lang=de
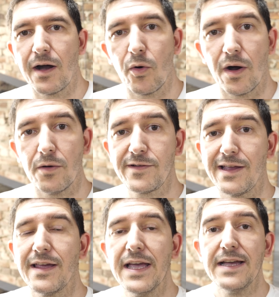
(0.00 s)
Rauch
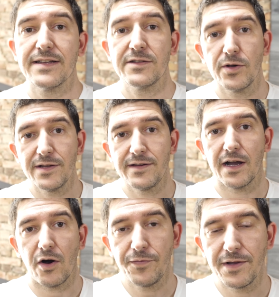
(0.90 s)
rausgeht. Das solltet
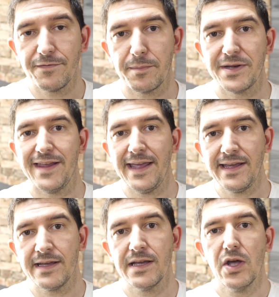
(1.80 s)
ihr auf jeden Fall
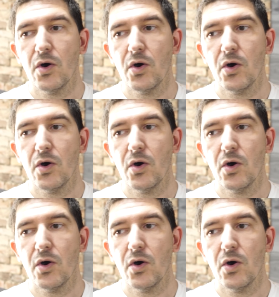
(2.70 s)
bedenken